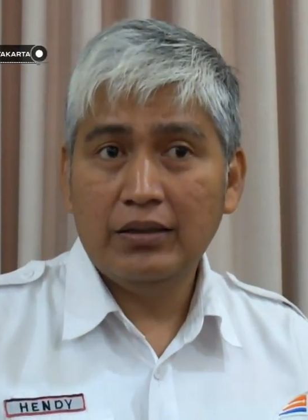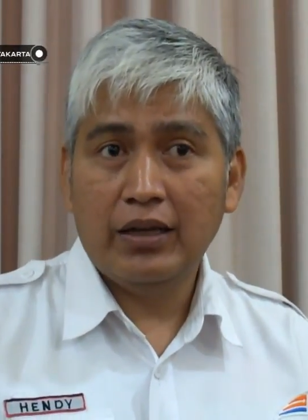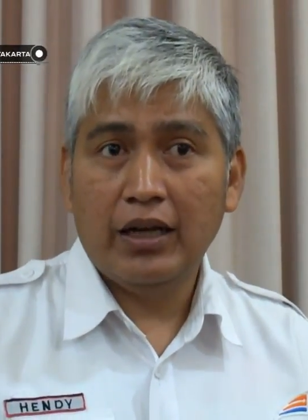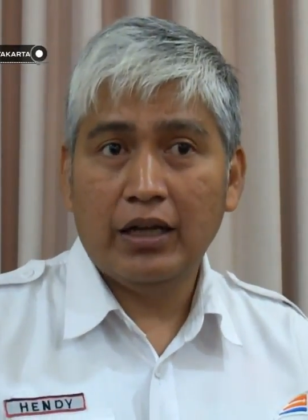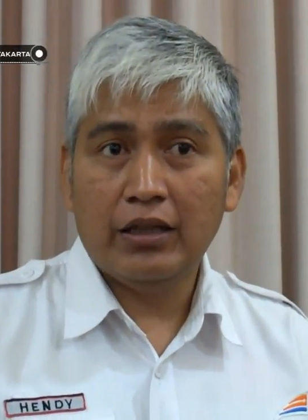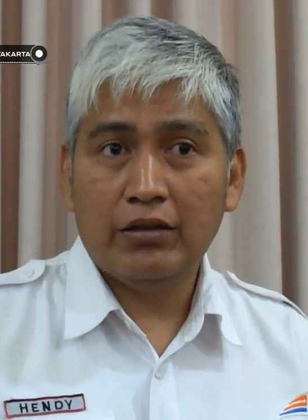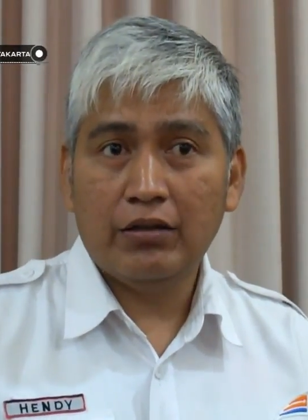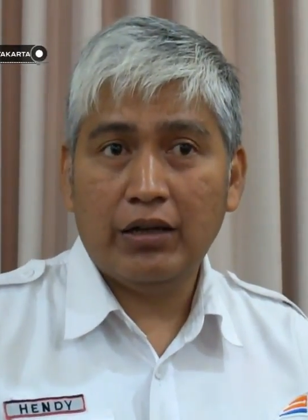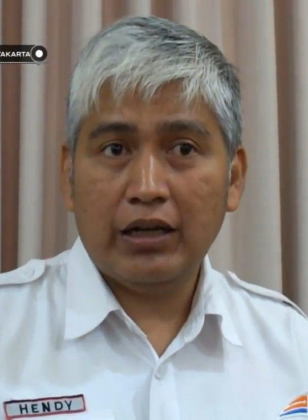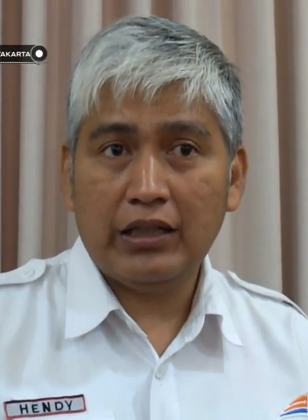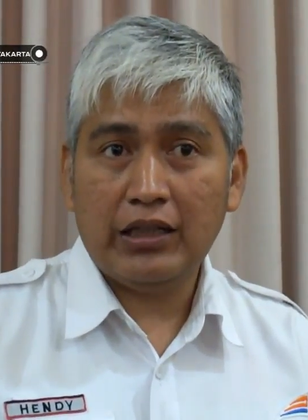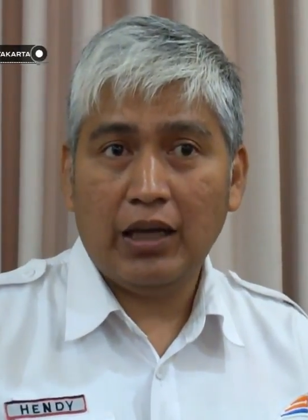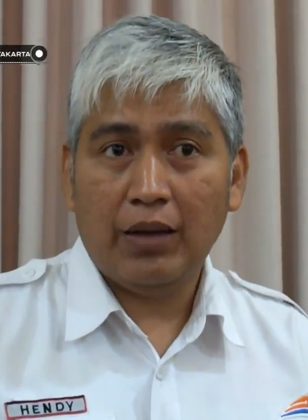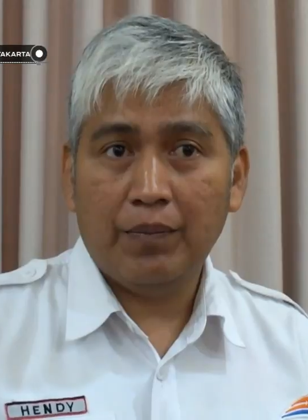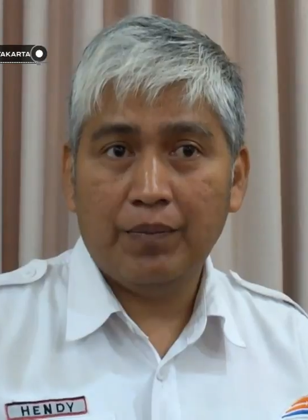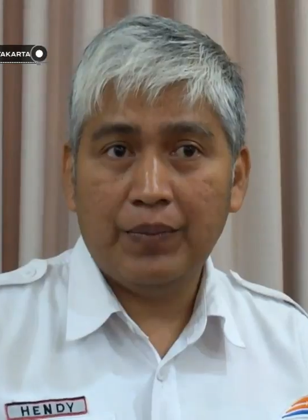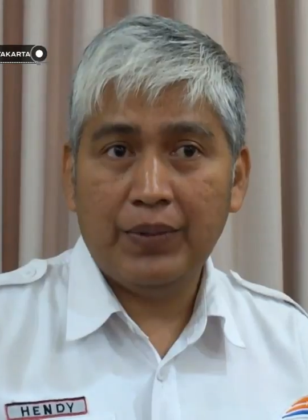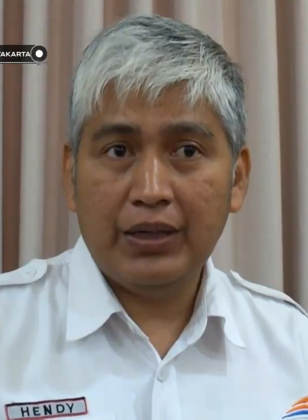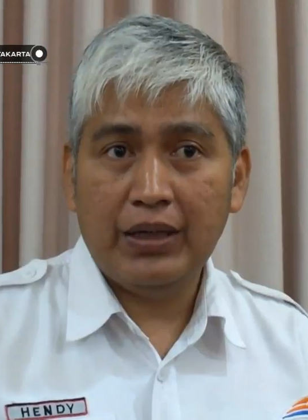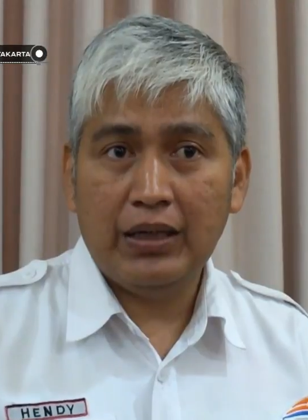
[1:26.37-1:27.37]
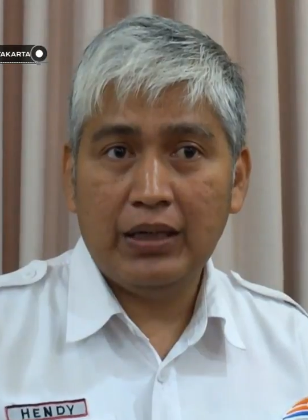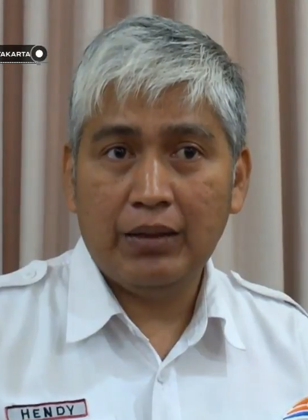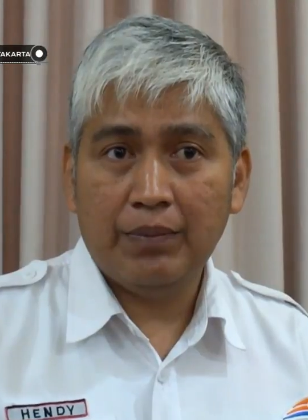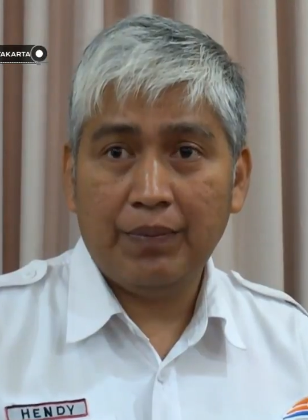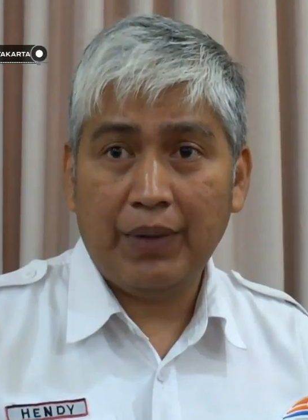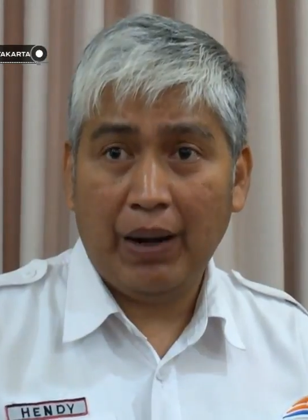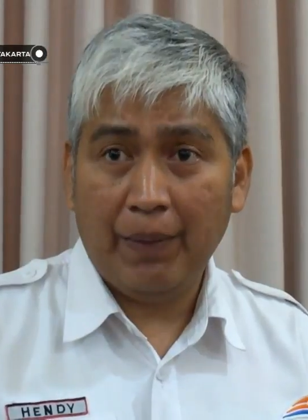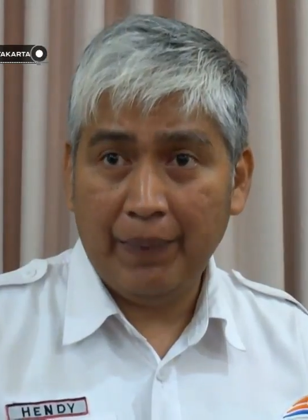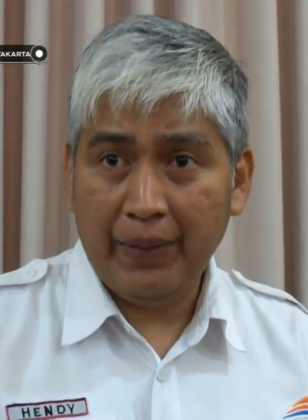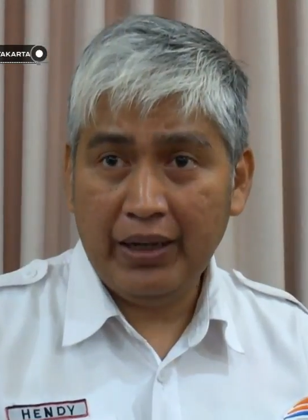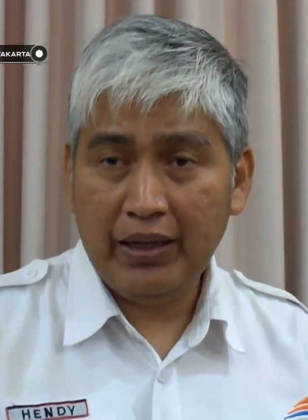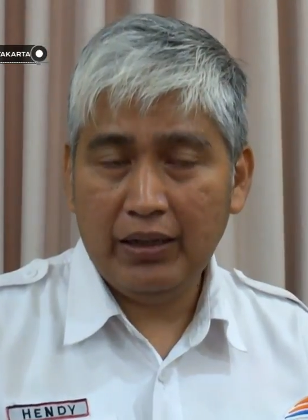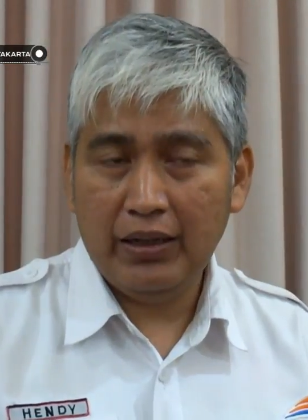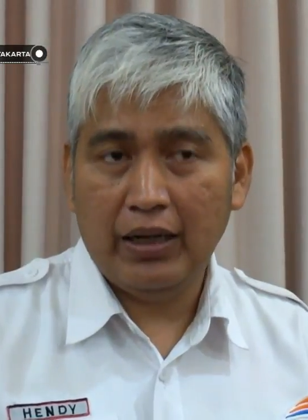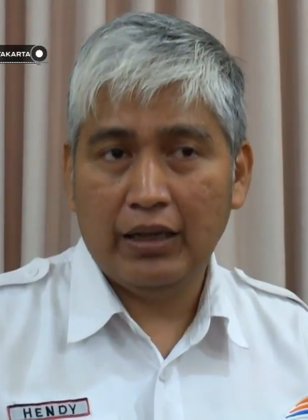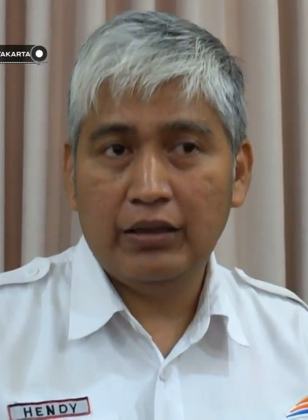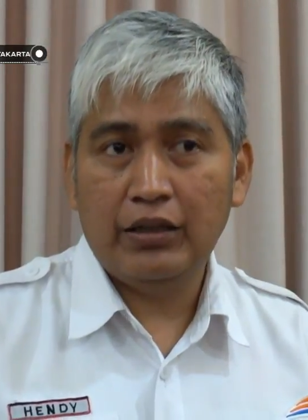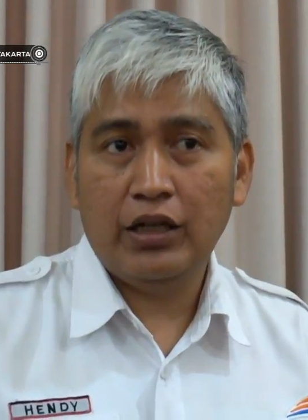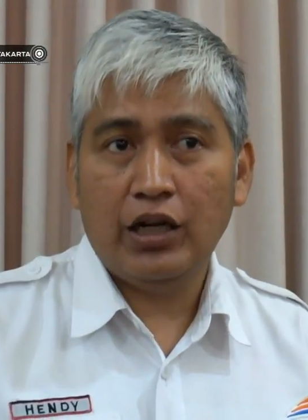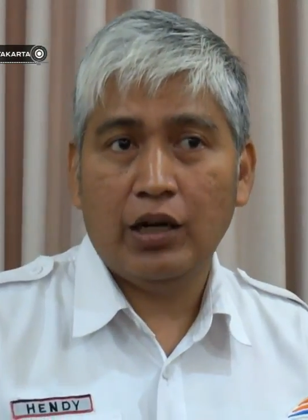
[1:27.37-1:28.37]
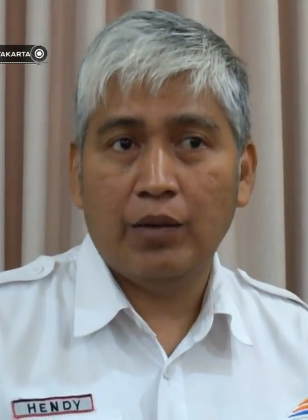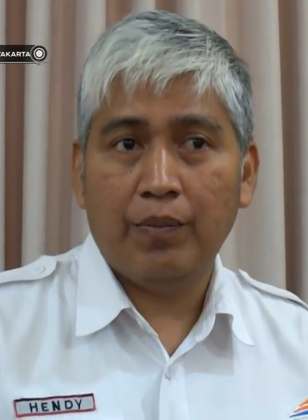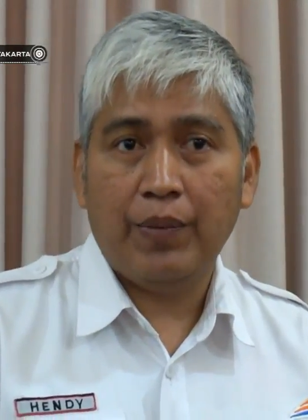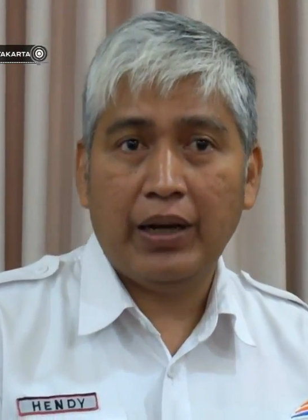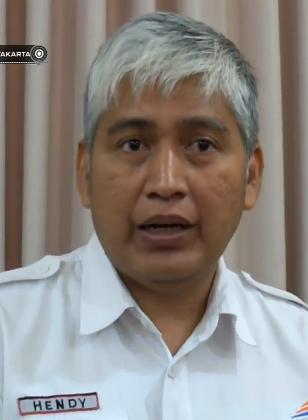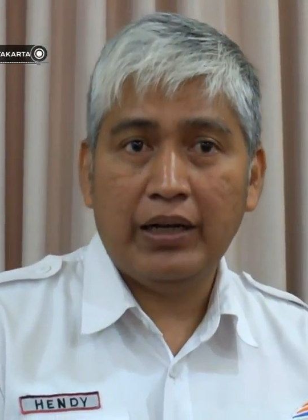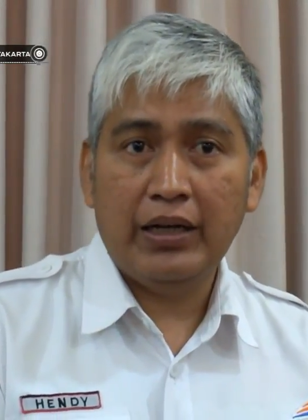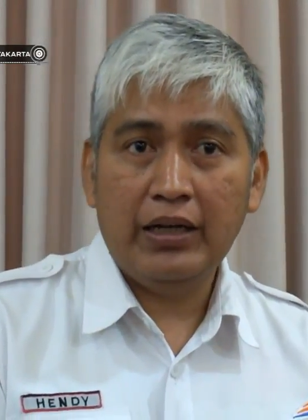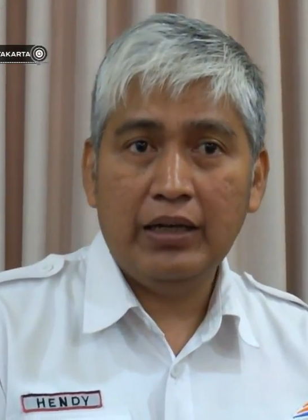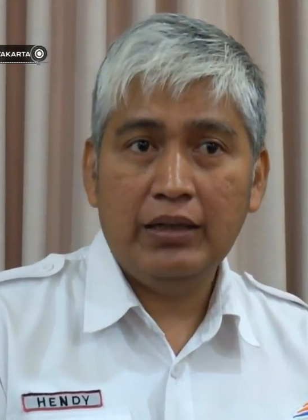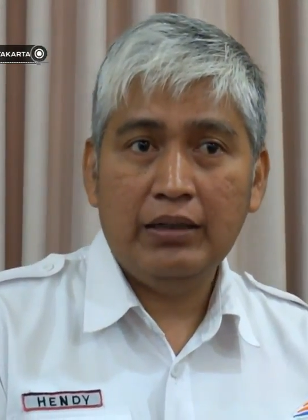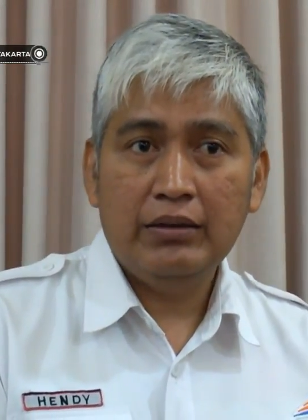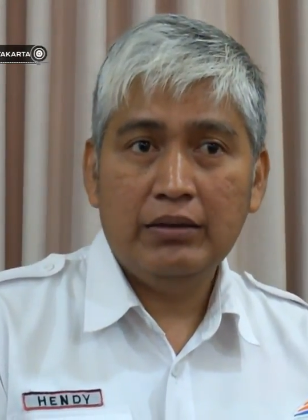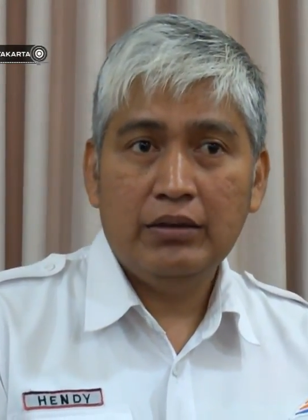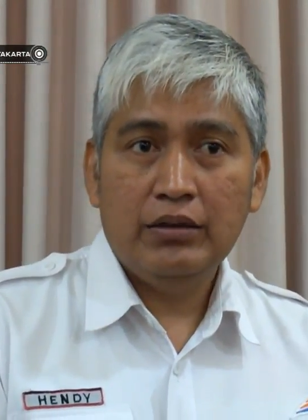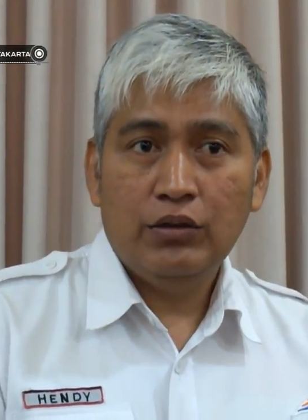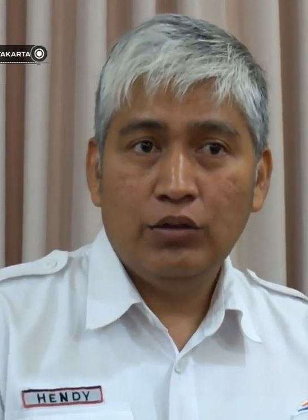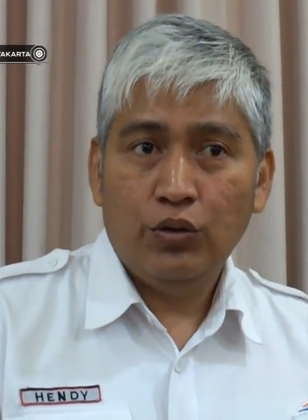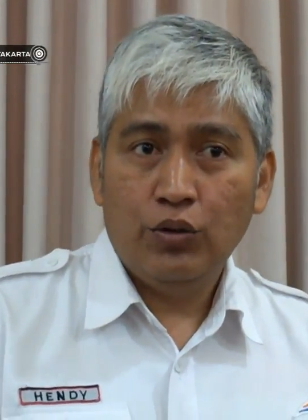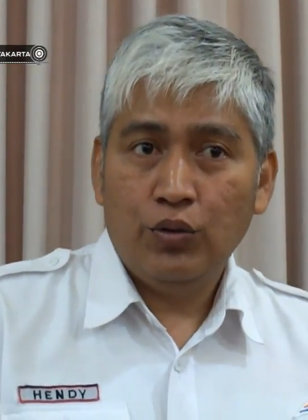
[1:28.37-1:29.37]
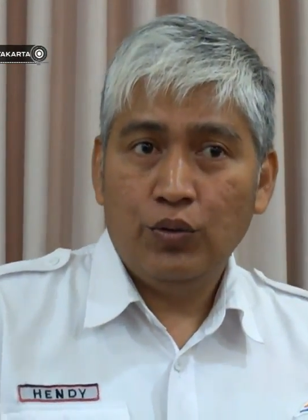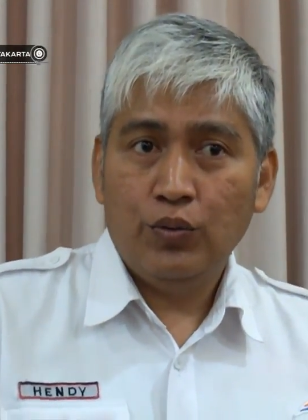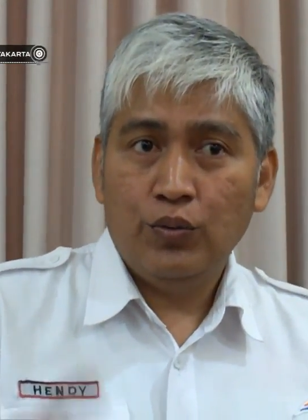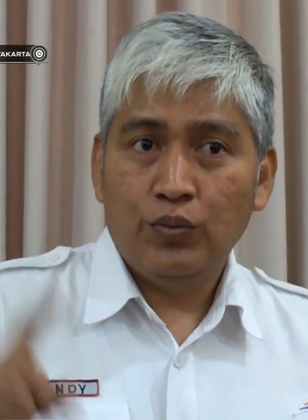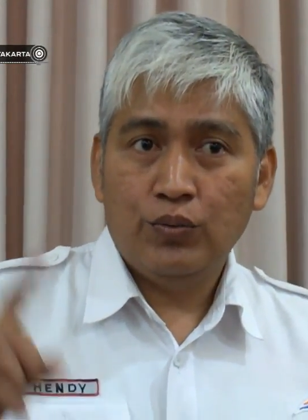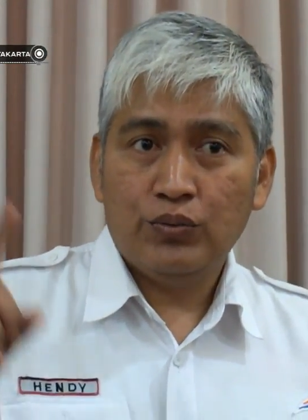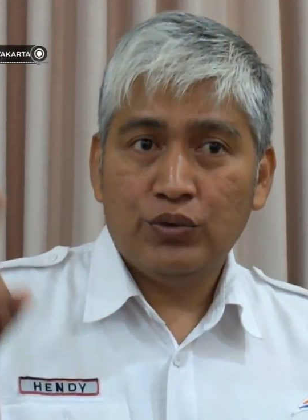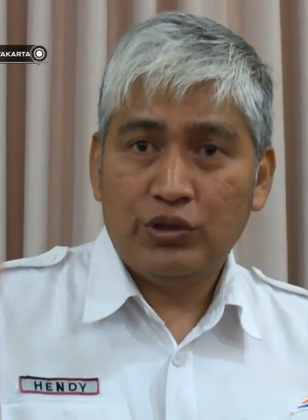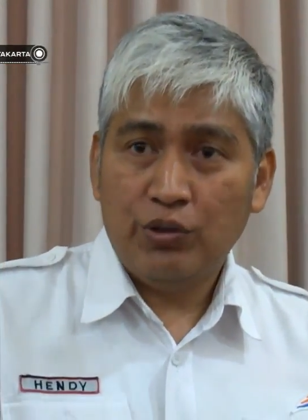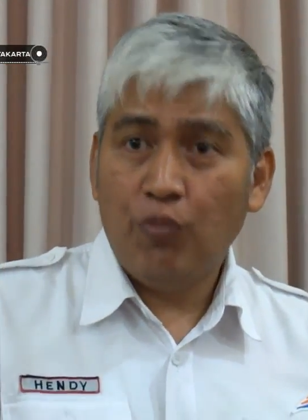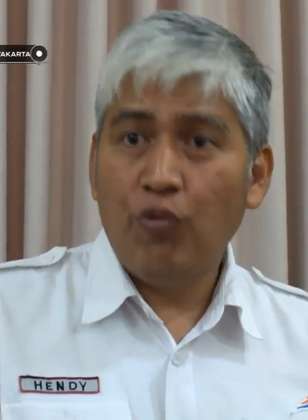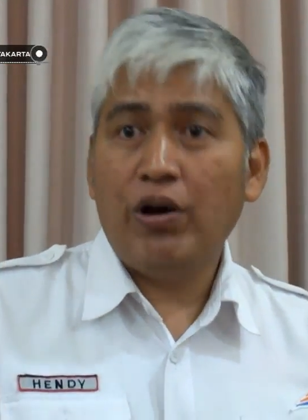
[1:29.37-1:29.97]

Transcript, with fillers: yaitu kereta api Pramek nanti ke depannya semua